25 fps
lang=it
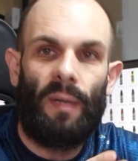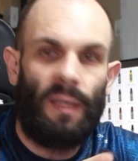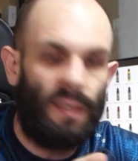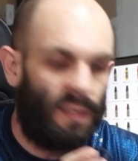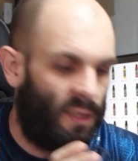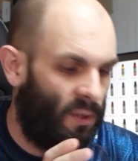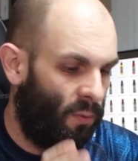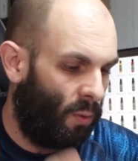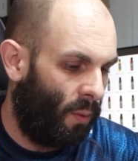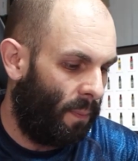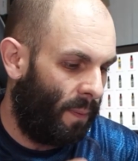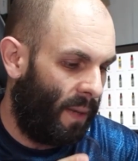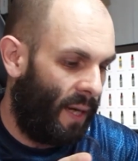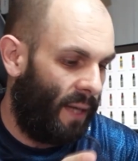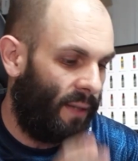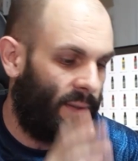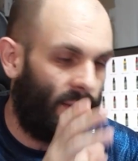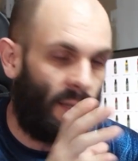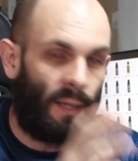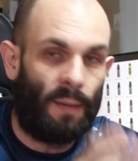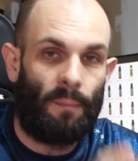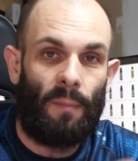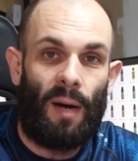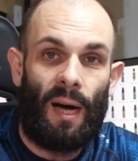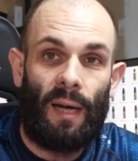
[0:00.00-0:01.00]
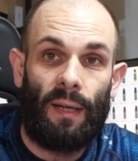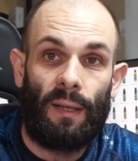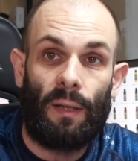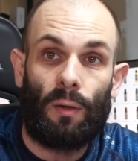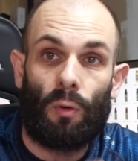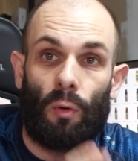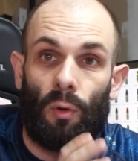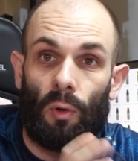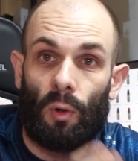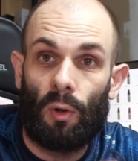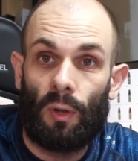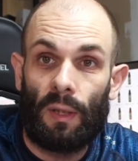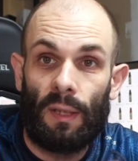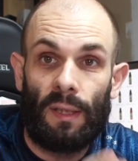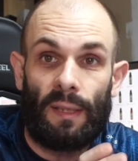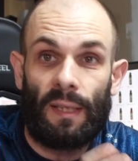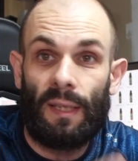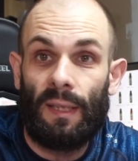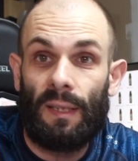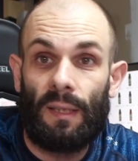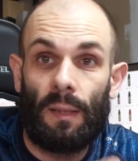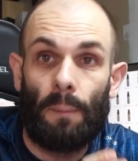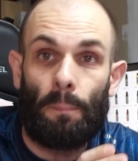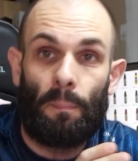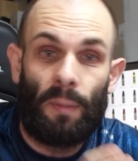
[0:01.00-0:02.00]
benissimo prendere magari i colori, il
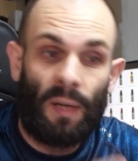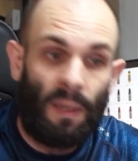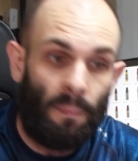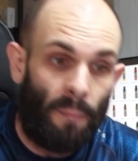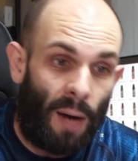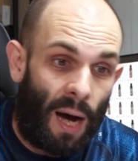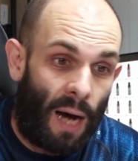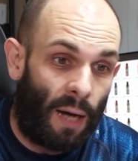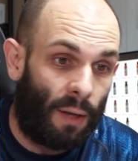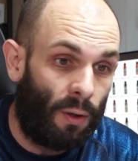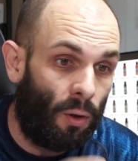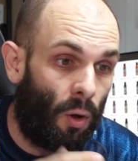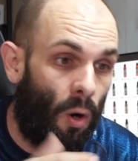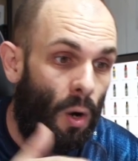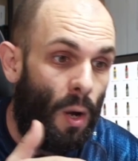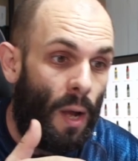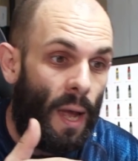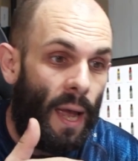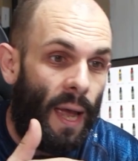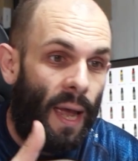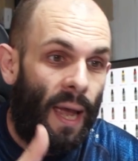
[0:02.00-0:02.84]
kit primario